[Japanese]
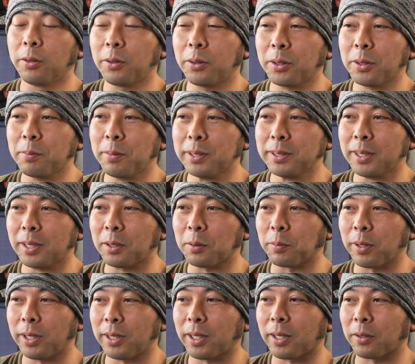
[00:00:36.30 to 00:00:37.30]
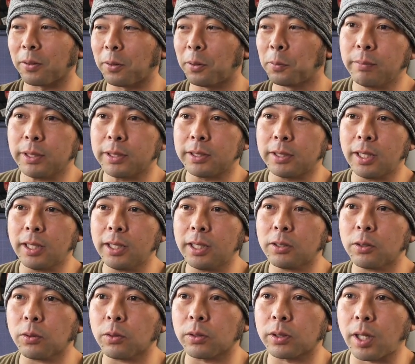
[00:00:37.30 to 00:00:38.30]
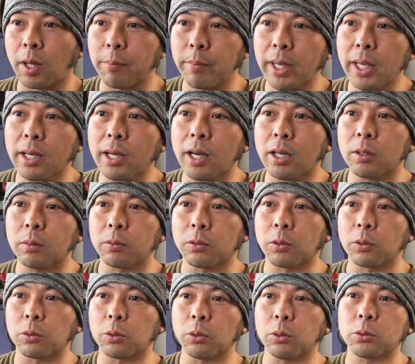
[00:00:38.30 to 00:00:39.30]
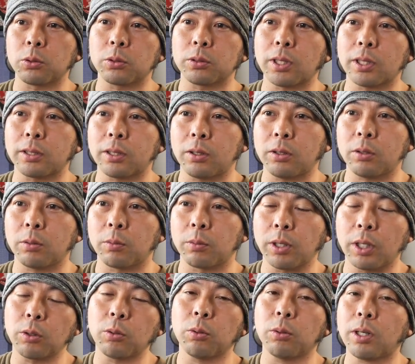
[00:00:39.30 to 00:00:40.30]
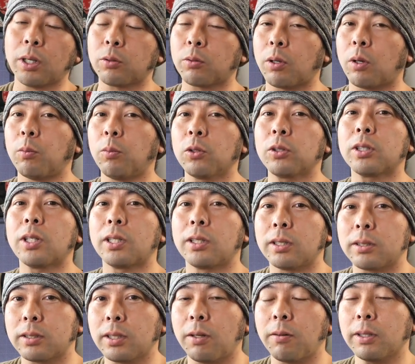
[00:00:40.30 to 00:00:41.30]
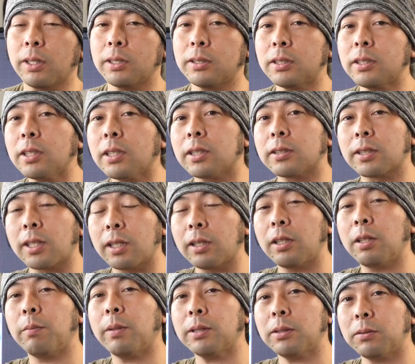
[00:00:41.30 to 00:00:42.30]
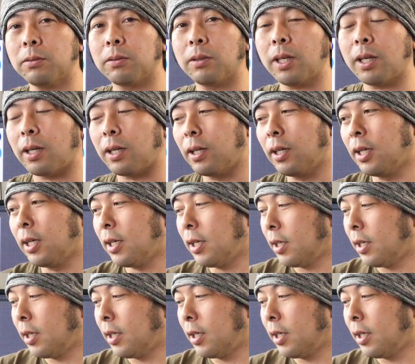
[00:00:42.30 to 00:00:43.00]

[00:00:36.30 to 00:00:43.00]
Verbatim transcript: 驚きましたってのも変だけど、まあ、事前にちょっと他メーカーのものを登場させるのもね、どうかとは思ったんですが、私自身が使ってますので、